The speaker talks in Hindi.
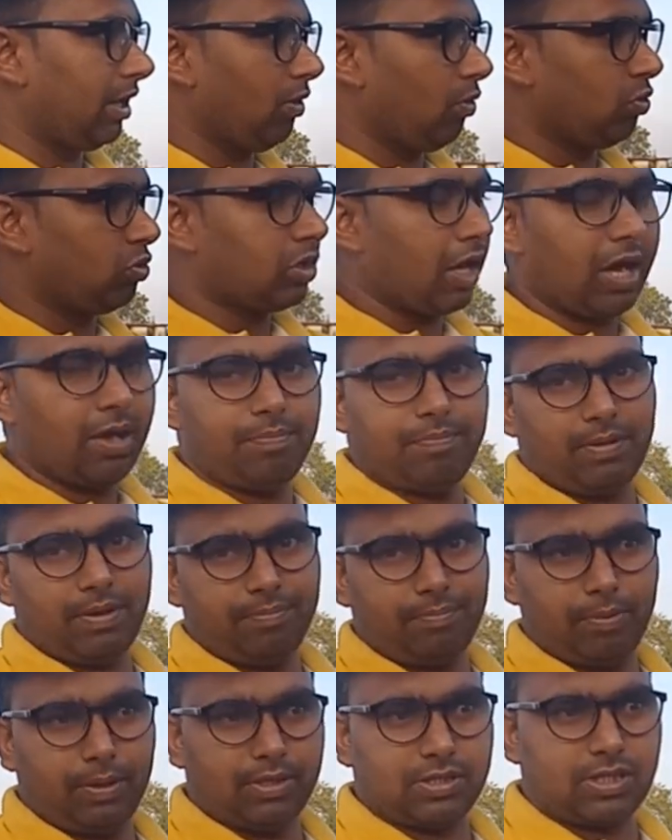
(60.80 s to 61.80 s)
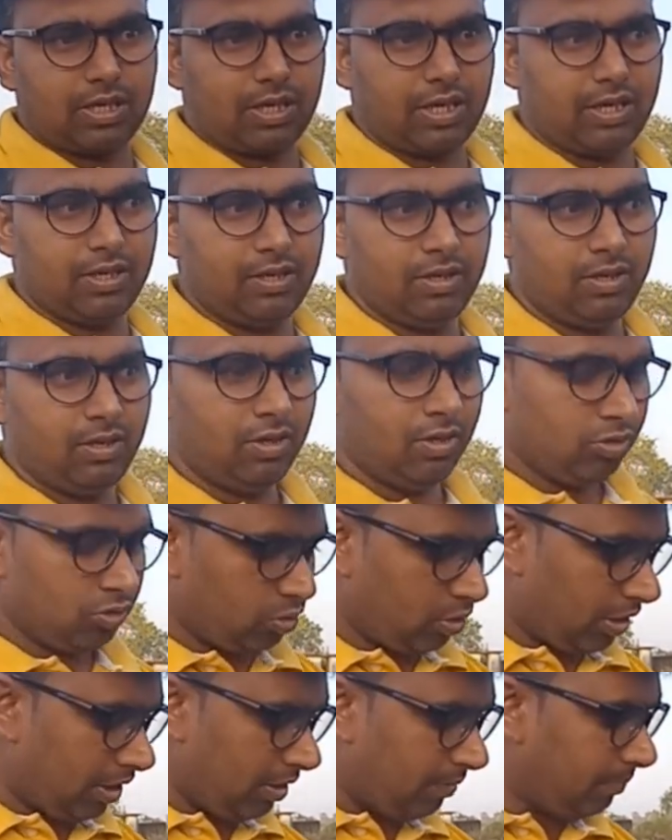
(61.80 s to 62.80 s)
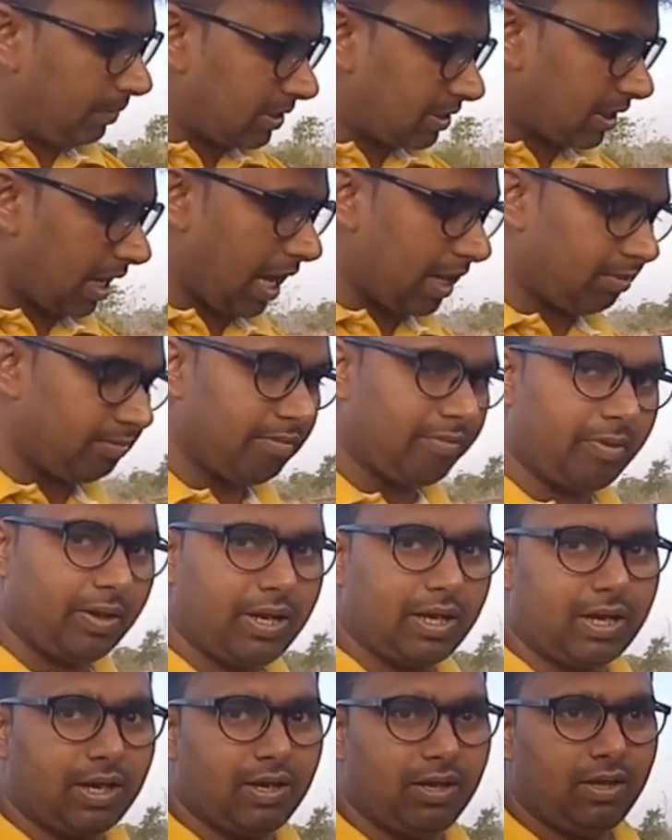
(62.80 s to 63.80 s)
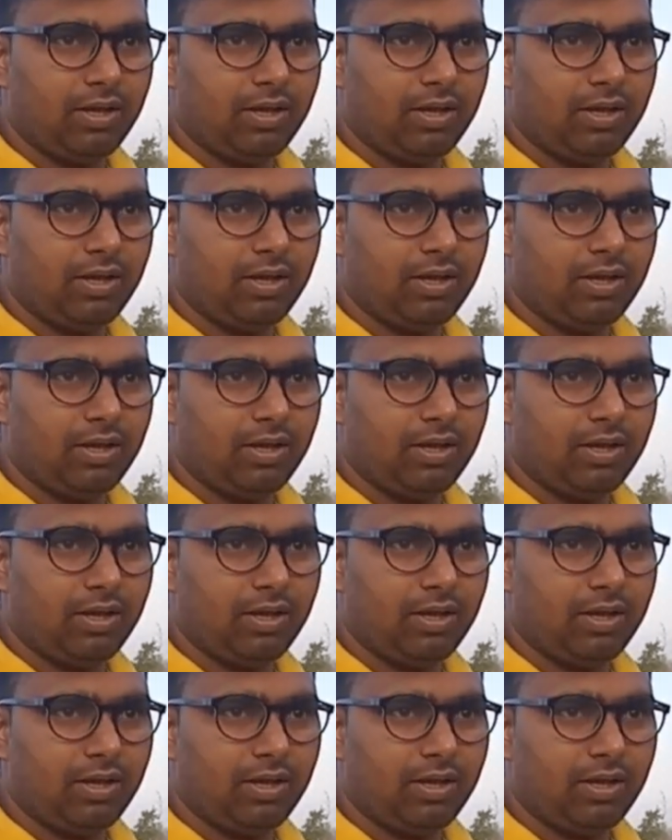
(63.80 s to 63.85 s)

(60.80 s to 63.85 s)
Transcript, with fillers: ये ऊंचाई पर फल सके ये बरसात में फलेगा